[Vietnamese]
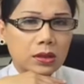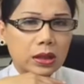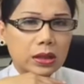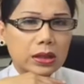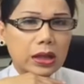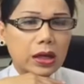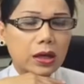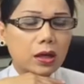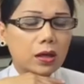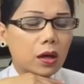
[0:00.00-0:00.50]
Đi
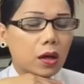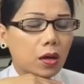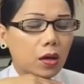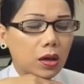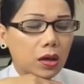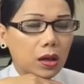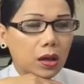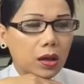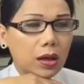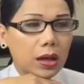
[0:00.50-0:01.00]
xà nói
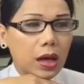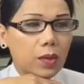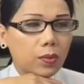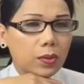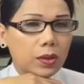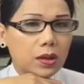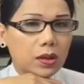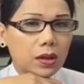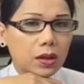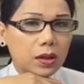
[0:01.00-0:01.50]
thôi đừng
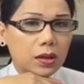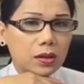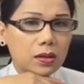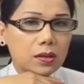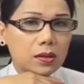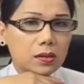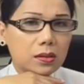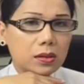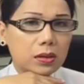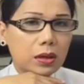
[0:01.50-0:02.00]
khóc nữa
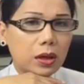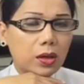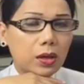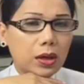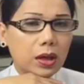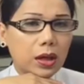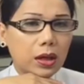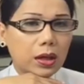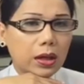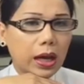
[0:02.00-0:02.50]

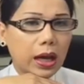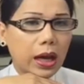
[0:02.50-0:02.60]
Thôi đi